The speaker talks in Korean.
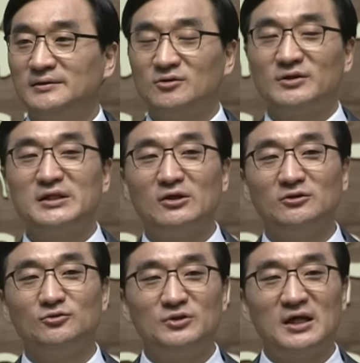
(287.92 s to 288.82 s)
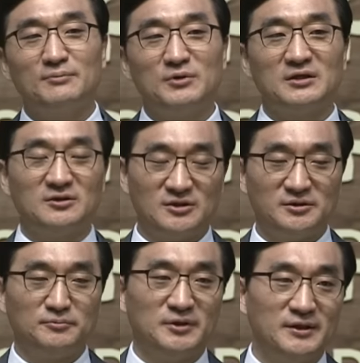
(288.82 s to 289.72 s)
그런 예언을 우리가 함께
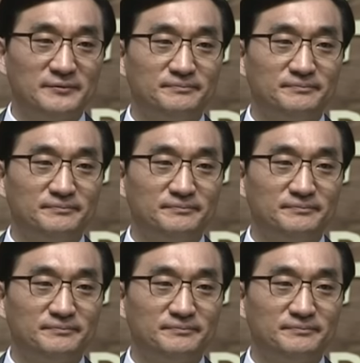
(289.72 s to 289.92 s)
들었습니다.